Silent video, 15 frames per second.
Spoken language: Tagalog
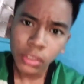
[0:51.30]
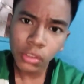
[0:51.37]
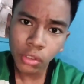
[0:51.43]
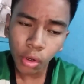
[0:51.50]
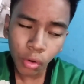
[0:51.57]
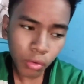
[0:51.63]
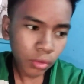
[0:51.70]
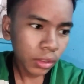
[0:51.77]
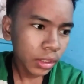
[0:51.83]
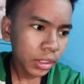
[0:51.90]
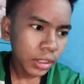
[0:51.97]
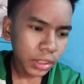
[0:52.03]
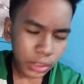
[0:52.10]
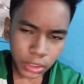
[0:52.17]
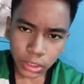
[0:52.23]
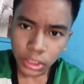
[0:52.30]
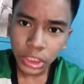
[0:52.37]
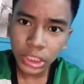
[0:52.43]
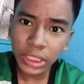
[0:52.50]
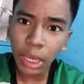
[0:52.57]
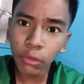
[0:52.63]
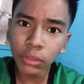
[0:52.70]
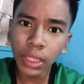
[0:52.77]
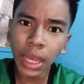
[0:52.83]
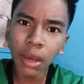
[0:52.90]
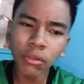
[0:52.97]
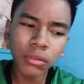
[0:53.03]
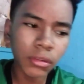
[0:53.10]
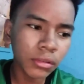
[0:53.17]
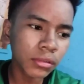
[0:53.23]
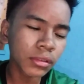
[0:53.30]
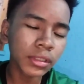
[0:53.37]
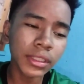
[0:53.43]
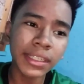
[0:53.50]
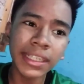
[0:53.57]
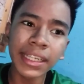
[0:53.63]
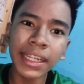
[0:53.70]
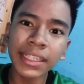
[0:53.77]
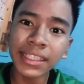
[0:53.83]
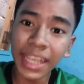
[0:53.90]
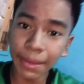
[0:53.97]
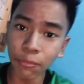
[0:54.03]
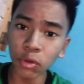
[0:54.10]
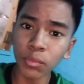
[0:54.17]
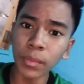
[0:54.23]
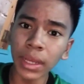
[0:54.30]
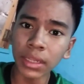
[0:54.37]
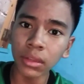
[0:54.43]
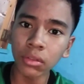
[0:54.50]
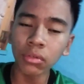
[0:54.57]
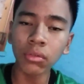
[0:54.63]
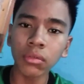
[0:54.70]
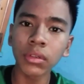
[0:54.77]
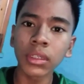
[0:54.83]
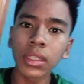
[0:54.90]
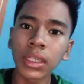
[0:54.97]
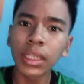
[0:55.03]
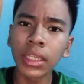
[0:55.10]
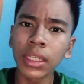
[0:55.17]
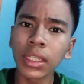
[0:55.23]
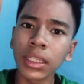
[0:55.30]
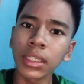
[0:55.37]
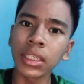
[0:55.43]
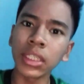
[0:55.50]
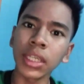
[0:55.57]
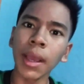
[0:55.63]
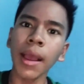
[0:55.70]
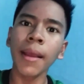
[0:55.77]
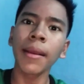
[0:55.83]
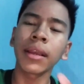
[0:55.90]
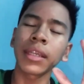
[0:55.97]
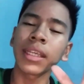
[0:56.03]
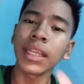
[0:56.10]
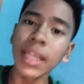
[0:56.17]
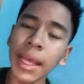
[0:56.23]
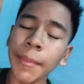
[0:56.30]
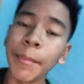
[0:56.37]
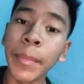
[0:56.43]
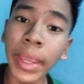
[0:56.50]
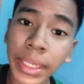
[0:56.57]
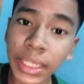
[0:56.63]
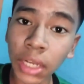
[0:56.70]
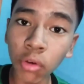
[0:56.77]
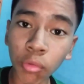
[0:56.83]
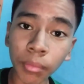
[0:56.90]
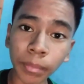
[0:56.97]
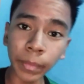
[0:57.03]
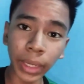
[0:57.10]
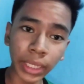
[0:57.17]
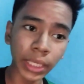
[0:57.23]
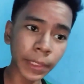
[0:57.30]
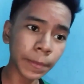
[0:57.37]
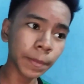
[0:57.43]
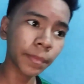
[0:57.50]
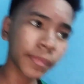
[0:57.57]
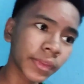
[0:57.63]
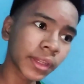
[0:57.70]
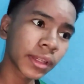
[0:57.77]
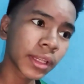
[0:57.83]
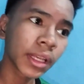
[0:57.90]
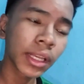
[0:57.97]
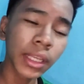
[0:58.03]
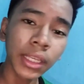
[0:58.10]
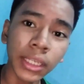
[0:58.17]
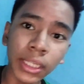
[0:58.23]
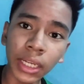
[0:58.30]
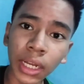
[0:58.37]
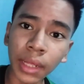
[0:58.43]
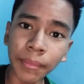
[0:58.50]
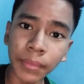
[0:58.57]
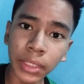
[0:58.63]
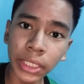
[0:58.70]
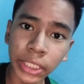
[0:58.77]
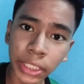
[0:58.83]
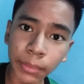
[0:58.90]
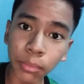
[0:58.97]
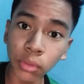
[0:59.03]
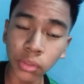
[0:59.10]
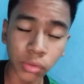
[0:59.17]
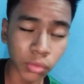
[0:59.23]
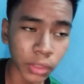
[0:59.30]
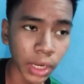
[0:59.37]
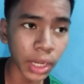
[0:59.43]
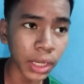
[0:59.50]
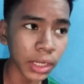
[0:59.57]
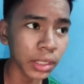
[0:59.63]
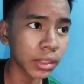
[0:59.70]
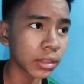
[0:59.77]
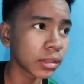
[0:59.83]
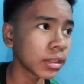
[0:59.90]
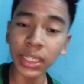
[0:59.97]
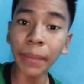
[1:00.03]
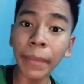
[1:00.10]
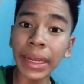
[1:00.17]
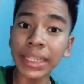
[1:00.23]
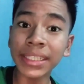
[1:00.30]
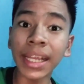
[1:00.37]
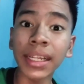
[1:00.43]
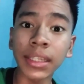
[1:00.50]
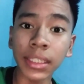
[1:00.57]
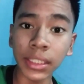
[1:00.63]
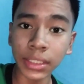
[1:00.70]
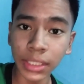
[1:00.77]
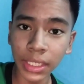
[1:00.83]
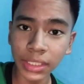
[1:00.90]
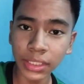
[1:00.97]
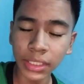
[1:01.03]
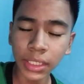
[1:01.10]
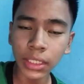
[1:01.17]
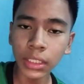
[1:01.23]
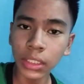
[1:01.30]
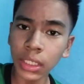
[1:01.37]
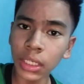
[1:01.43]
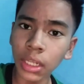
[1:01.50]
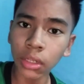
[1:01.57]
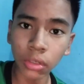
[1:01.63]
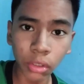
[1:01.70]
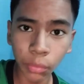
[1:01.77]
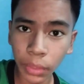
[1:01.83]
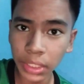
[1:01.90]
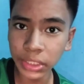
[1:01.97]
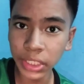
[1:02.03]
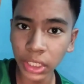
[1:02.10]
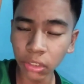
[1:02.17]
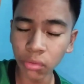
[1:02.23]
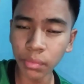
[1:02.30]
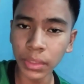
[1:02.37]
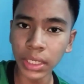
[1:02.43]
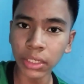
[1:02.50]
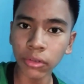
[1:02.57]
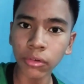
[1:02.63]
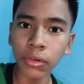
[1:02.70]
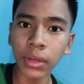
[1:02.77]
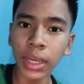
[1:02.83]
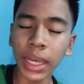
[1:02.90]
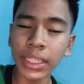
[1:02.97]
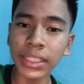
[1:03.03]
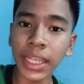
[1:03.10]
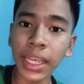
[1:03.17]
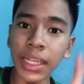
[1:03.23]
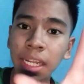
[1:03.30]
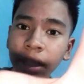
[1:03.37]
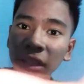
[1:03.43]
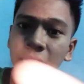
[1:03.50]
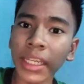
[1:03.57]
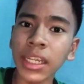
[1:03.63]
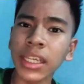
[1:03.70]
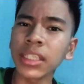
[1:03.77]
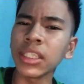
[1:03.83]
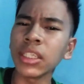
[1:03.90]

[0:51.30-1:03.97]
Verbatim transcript: So, shoutout kina Simon Patdo, kila, kila Bea Lumpay, kila Miki Pusuga, Jamel Santisas, kila Robel J. Rubino, at kina Randel na